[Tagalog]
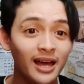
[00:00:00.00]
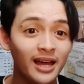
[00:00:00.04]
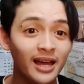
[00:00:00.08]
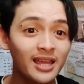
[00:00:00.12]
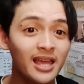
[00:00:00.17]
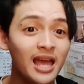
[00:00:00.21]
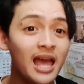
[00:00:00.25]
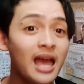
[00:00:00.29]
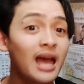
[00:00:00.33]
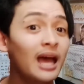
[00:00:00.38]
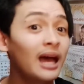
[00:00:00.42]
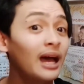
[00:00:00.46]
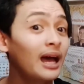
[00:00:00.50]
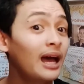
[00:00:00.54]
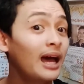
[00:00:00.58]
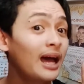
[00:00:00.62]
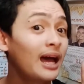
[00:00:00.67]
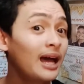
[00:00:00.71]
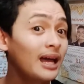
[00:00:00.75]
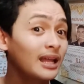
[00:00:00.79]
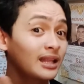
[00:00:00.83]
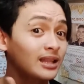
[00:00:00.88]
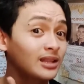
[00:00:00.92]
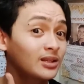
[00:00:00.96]
at
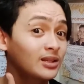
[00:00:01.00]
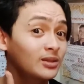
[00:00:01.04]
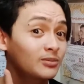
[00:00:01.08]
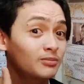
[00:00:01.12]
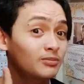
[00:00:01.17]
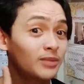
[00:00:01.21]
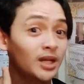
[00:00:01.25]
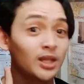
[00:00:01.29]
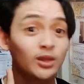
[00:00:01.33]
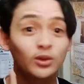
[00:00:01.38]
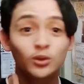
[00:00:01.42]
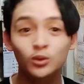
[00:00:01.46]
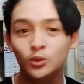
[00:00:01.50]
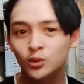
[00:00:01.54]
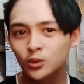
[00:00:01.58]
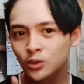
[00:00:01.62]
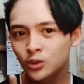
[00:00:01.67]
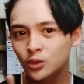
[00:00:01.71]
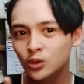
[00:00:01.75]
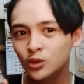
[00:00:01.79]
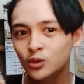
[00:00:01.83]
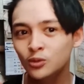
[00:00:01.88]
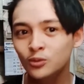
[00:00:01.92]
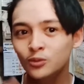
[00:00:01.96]
matutong
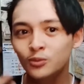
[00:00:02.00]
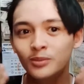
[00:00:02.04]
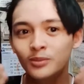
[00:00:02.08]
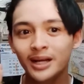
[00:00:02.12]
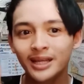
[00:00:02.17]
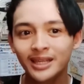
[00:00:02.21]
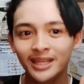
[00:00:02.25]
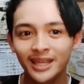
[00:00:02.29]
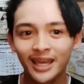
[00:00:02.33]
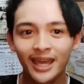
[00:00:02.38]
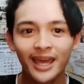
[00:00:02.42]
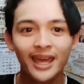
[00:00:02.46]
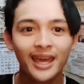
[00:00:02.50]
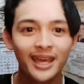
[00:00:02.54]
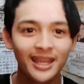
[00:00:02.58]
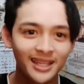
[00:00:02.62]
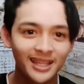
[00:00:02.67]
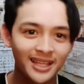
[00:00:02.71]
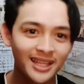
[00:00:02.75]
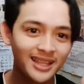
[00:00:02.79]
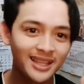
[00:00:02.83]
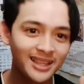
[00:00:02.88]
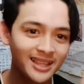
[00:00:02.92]
mag-edit ng